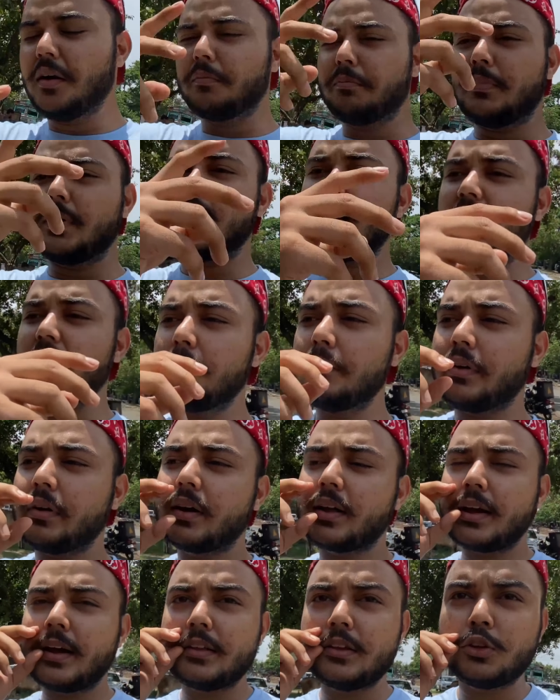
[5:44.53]
बंगाल में
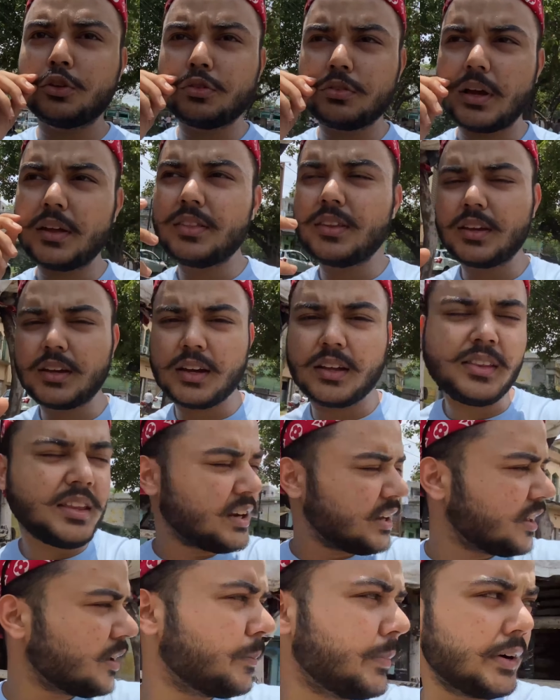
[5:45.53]
कराए थे तो शायद दिक्कत दे
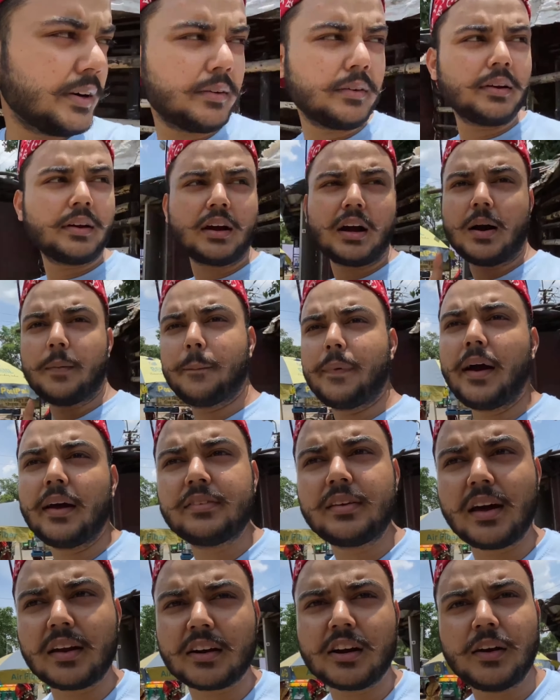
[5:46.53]
रहा था बट यहाँ पे
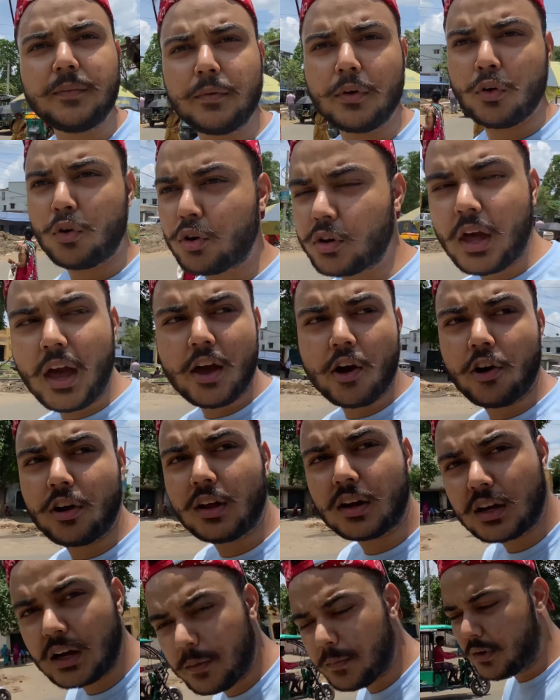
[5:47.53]
झारखंड में हो गया ये वाला
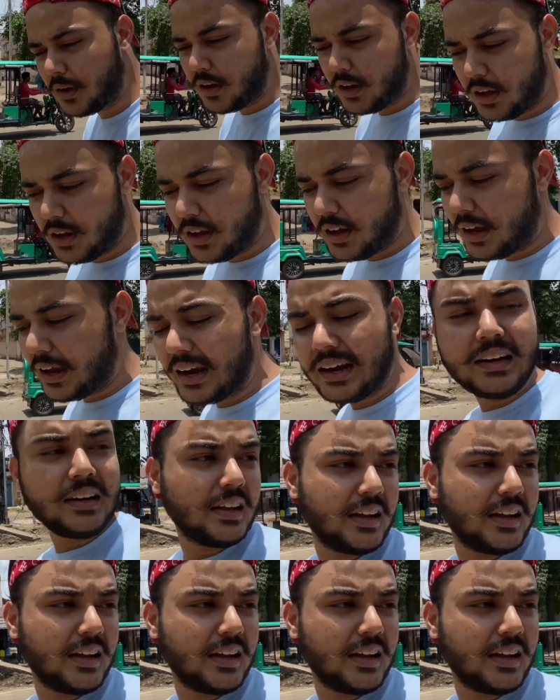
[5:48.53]
काम एंड